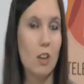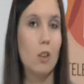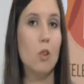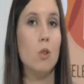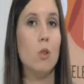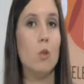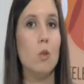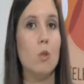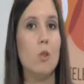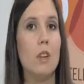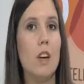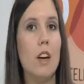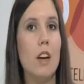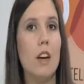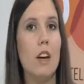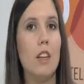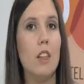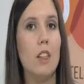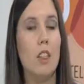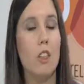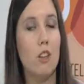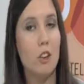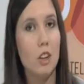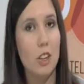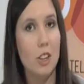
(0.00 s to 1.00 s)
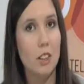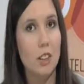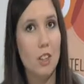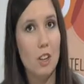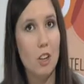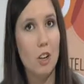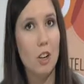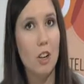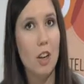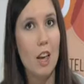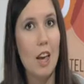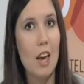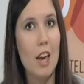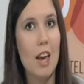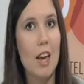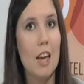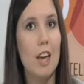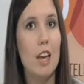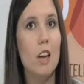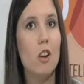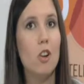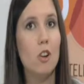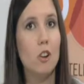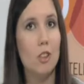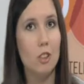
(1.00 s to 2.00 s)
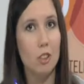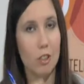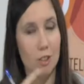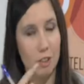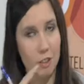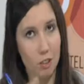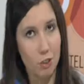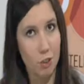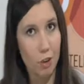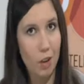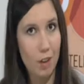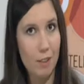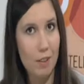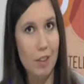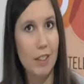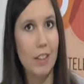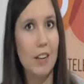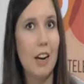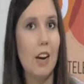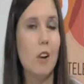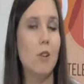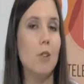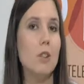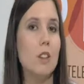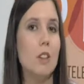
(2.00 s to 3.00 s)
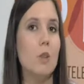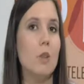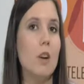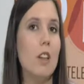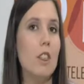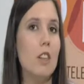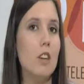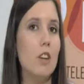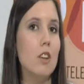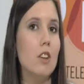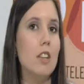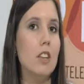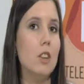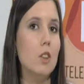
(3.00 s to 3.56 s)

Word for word: con una edición anterior y con lo que vendrá a continuación.